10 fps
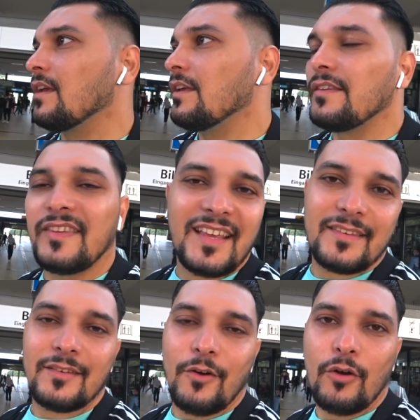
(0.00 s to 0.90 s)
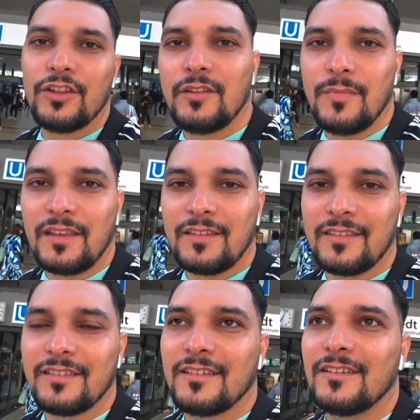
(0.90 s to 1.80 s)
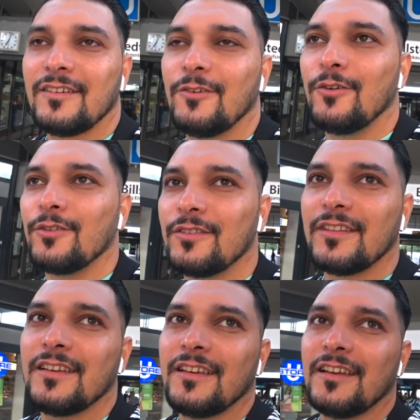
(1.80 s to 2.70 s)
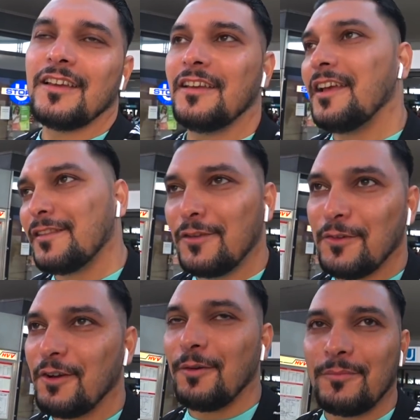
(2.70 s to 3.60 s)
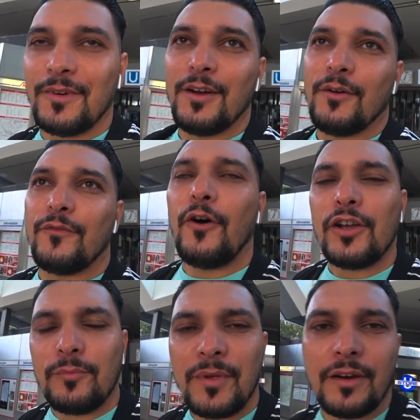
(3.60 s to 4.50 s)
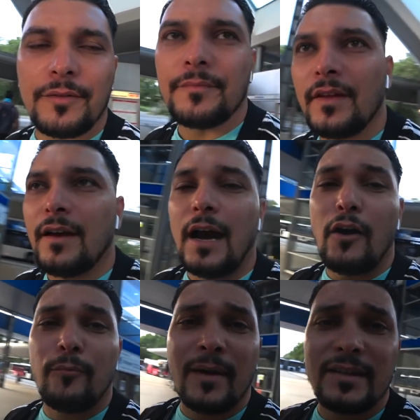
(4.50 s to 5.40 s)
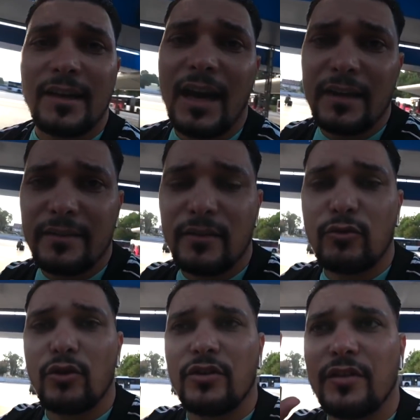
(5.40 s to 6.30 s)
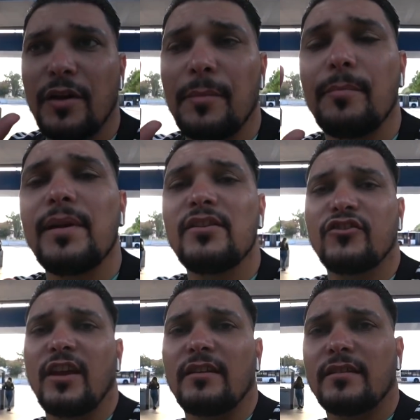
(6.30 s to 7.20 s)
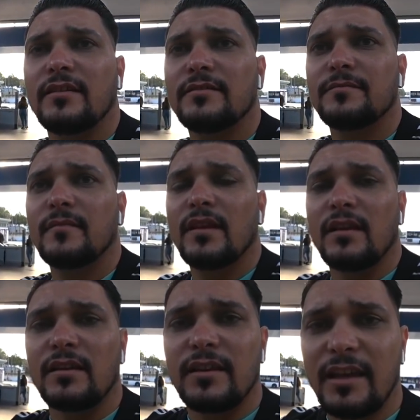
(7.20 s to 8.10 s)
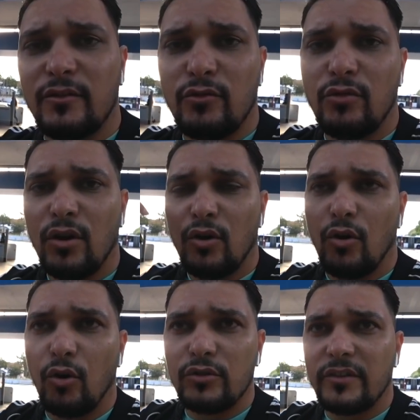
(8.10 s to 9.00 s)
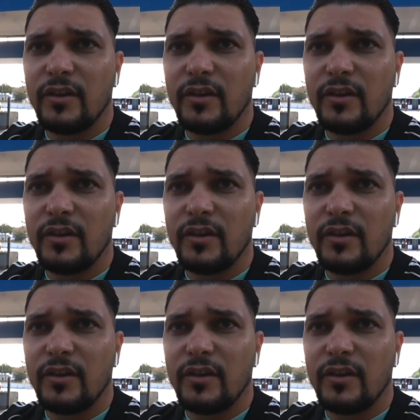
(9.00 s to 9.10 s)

Six All in the Mix und herzlich willkommen. Folgt mir auf meine Reise durch Billstedt, Ghetto, Hut